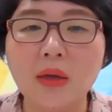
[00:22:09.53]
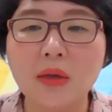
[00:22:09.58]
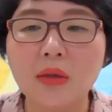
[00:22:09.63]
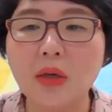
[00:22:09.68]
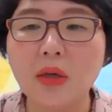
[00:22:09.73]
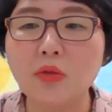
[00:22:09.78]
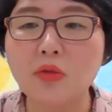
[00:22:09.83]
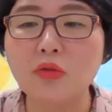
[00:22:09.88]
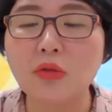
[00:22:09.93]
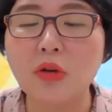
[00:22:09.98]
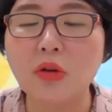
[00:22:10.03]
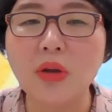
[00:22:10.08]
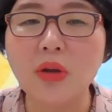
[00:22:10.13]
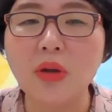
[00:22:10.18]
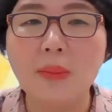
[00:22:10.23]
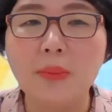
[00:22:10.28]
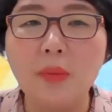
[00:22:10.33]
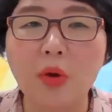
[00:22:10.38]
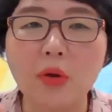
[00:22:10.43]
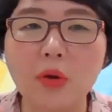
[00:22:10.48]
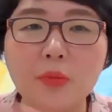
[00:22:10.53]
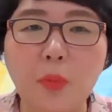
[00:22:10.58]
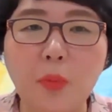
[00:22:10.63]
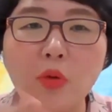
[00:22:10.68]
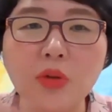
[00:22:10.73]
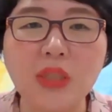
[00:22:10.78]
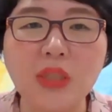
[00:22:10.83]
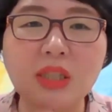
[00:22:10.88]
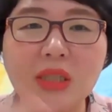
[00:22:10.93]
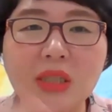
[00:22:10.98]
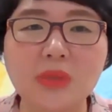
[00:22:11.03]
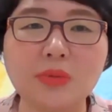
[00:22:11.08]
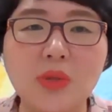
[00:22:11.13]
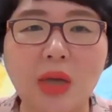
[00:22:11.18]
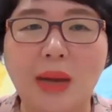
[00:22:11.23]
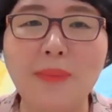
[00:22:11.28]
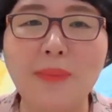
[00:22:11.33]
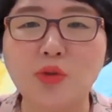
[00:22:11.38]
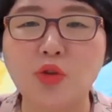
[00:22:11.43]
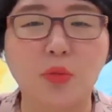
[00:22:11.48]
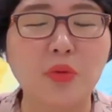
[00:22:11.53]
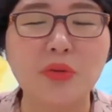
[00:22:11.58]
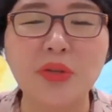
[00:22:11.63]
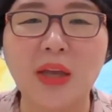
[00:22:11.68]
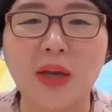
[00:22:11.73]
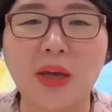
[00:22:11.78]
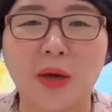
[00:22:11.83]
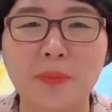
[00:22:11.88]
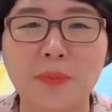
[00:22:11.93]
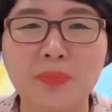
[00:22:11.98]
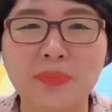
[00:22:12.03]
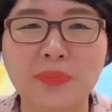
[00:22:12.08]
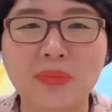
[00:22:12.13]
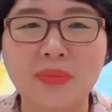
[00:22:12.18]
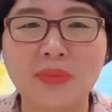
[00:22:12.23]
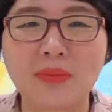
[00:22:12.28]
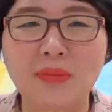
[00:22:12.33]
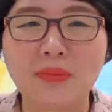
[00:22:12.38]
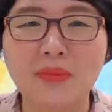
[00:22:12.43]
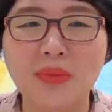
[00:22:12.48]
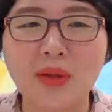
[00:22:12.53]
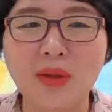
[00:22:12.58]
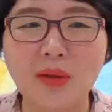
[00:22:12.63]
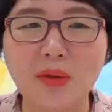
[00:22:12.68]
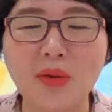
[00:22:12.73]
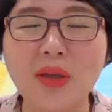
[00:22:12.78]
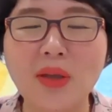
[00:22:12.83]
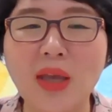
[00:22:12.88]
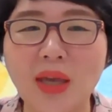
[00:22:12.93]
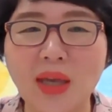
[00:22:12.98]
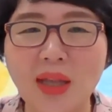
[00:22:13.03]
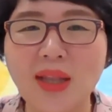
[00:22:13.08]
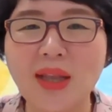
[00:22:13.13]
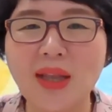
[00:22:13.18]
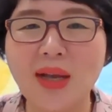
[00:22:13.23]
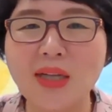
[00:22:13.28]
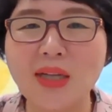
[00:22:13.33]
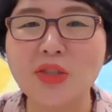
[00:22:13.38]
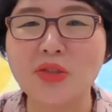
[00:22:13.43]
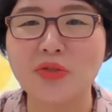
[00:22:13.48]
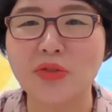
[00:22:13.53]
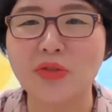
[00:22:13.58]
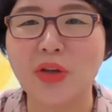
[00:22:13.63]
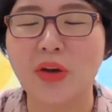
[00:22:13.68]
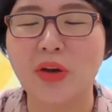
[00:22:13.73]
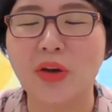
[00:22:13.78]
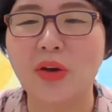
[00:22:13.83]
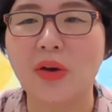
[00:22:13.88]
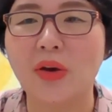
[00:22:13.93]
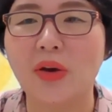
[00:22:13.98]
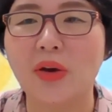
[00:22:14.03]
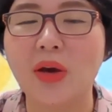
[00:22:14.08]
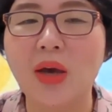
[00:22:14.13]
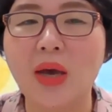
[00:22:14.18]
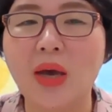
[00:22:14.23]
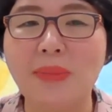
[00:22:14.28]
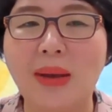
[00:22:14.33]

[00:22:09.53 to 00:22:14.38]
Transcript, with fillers: 그거 뚜껑 뭐 봉지 있으시면 저 한번 줘보세요. 이렇게 얘기를 해가지고요.